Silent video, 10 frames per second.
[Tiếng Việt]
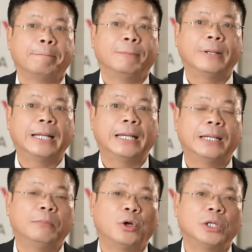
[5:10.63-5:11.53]

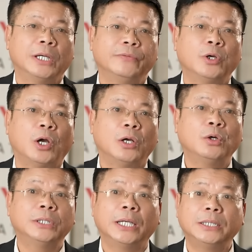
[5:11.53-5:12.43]
Và mọi người mới hỏi,
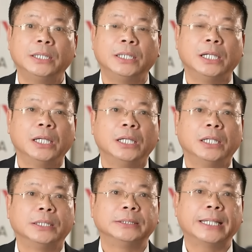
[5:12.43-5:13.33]
ôi thế thì
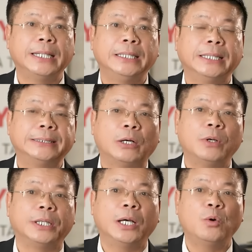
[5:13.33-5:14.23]
gia đình nhà cháu
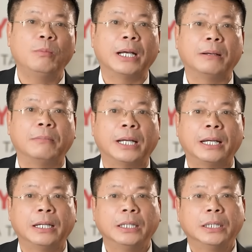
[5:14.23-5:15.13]
ở đâu mà
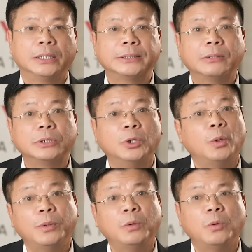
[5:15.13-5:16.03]
mà sao từ
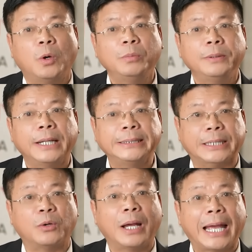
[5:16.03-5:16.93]
hôm ông ốm đến nay
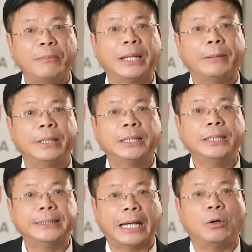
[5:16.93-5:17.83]
chẳng có ai, hôm nay mới
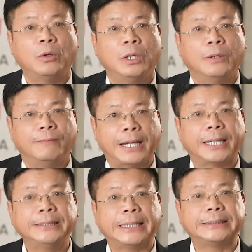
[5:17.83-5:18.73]
thấy cháu. Và
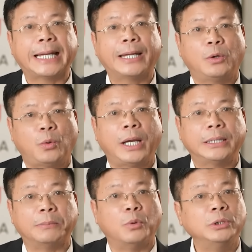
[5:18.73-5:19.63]
cái chàng trai có khoe
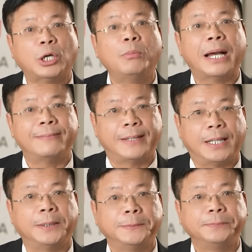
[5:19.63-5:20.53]
rằng bố cháu ba vợ.